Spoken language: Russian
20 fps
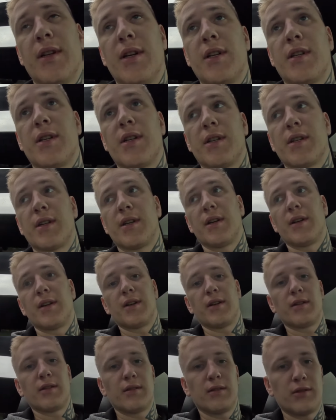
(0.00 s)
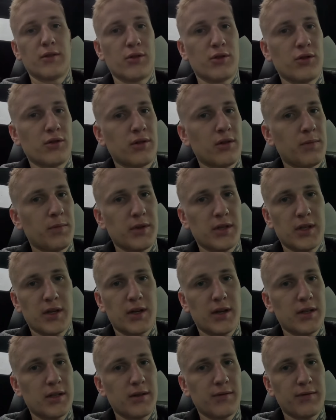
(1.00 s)
дальше искать. Что-то по
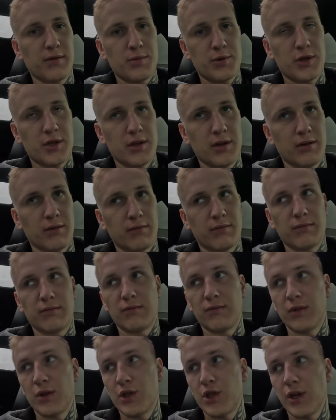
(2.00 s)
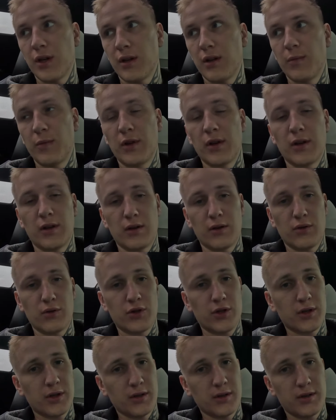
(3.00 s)
заказам вообще. Начало было
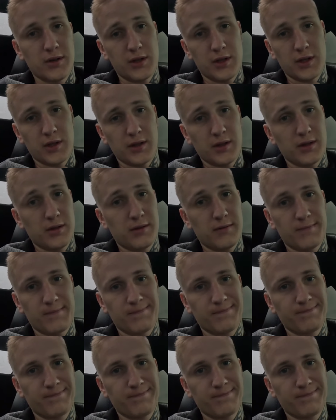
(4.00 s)
хорошее, а сейчас...